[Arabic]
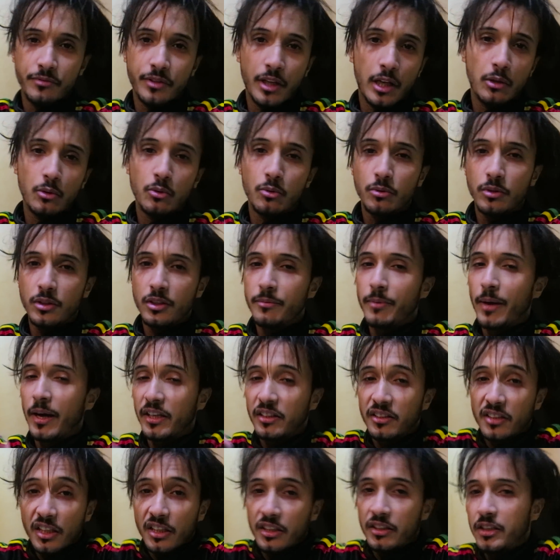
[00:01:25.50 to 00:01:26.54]
دخلوا اللي بغى
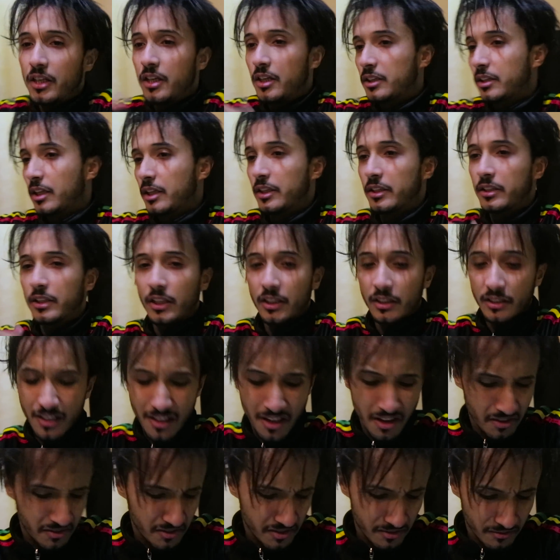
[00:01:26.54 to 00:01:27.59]
يتقداه
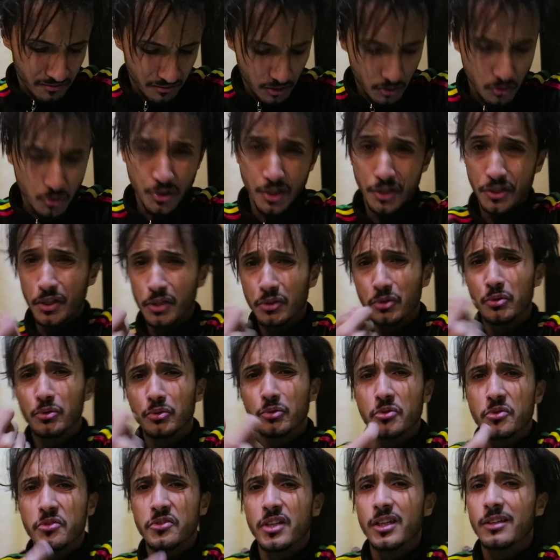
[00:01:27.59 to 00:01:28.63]
يتقداه حسن يكون عندك
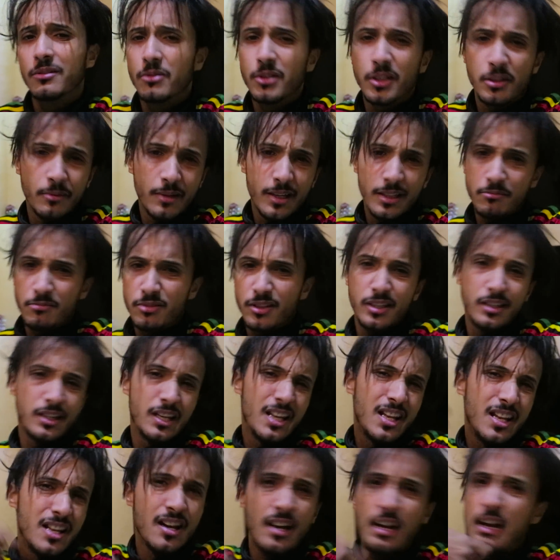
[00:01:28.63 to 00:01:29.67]
طوندوز ديالك ولا تبقى تمشي عند
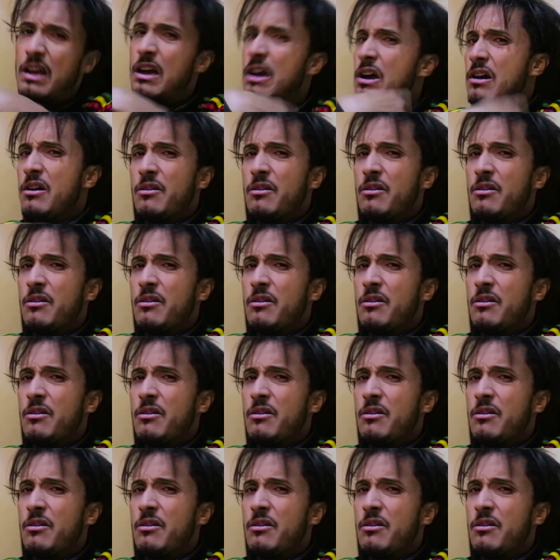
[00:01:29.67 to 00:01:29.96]
حلاق